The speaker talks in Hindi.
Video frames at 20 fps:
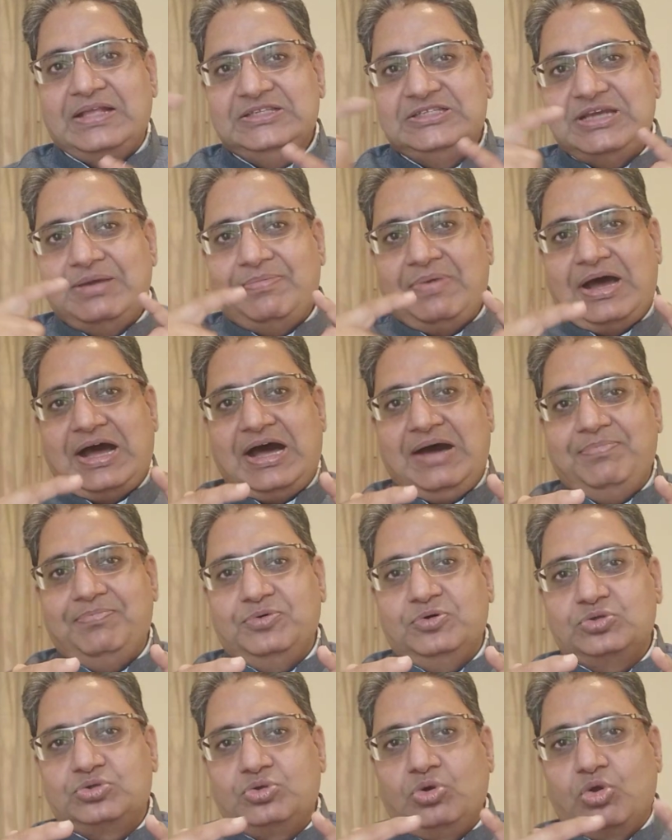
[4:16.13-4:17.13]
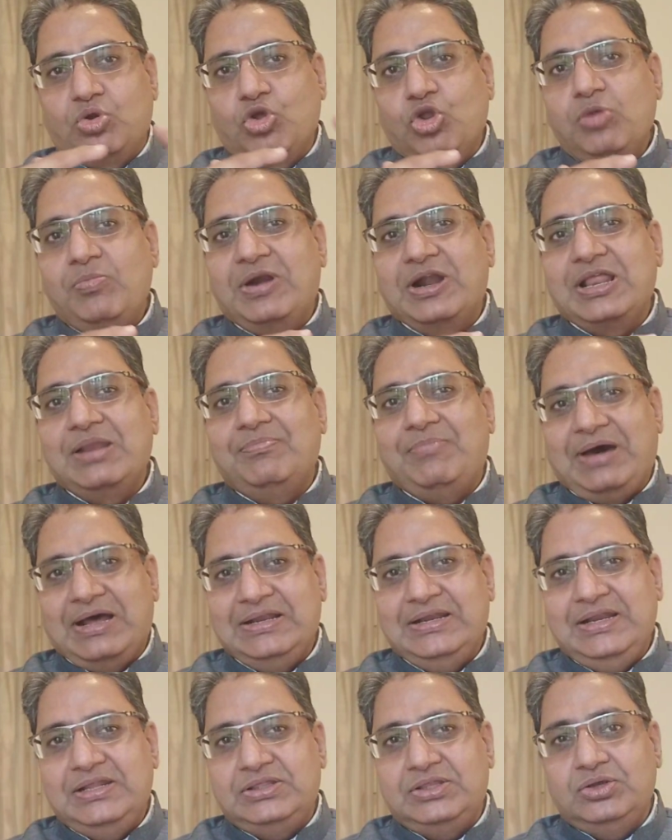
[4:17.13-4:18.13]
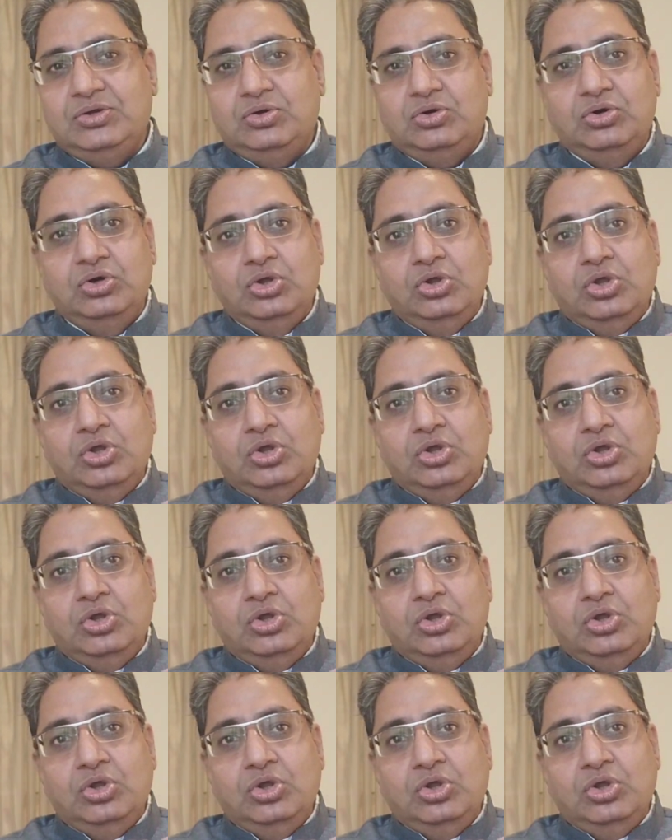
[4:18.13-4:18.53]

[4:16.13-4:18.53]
जब आप उसको रोल मॉडल मान लेते हो